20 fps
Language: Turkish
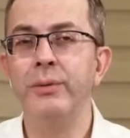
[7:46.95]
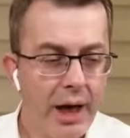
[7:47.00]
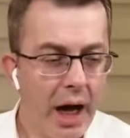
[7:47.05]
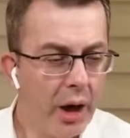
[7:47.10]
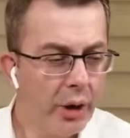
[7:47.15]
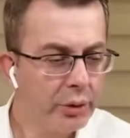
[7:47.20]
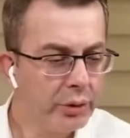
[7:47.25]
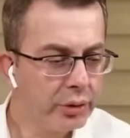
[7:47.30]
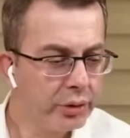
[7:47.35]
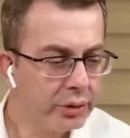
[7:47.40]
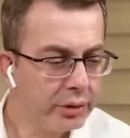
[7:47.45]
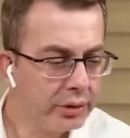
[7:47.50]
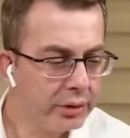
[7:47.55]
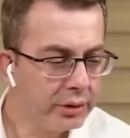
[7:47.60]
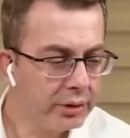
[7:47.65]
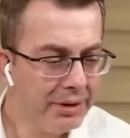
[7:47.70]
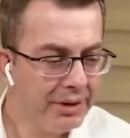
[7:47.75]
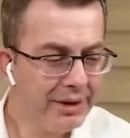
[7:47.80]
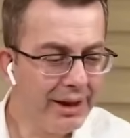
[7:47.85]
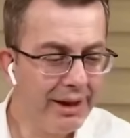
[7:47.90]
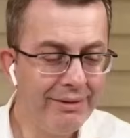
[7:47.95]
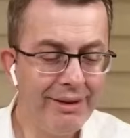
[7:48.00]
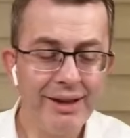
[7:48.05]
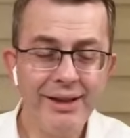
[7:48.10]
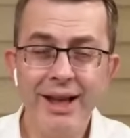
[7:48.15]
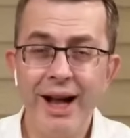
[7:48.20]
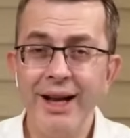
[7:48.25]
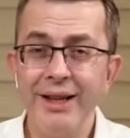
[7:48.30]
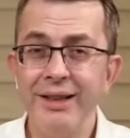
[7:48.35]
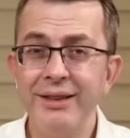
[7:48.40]
Yahut bir
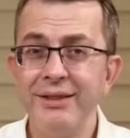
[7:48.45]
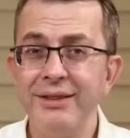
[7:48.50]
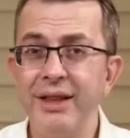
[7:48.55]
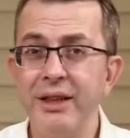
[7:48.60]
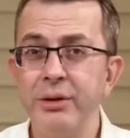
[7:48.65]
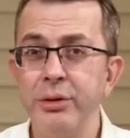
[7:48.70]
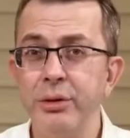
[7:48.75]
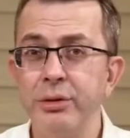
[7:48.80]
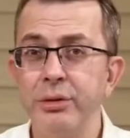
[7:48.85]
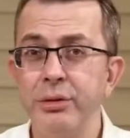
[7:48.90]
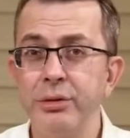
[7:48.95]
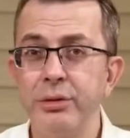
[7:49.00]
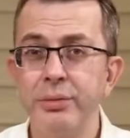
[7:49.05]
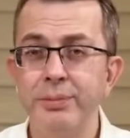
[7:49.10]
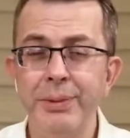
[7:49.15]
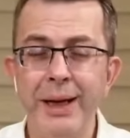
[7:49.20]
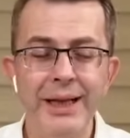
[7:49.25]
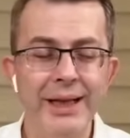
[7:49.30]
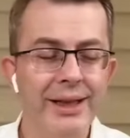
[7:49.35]
devlet dairesine gidiyorsunuz.